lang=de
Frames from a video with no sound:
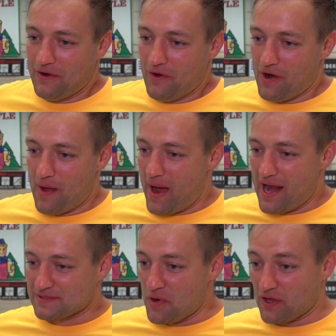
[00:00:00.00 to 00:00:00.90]
Und haben
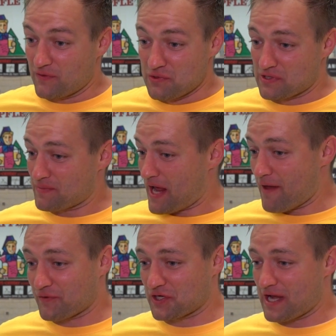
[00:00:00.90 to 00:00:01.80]
alles mögliche versucht, haben
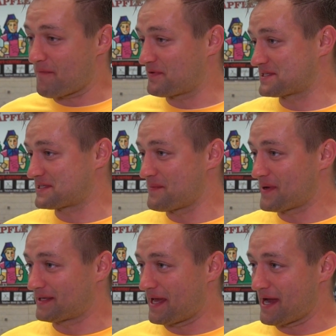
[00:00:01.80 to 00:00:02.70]
drei verschiedene
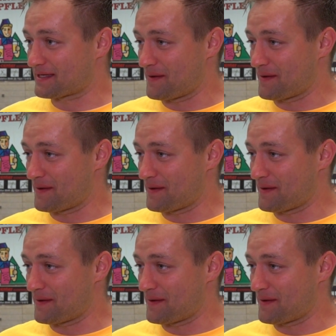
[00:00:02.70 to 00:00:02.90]
Abwehrsysteme gedeckt,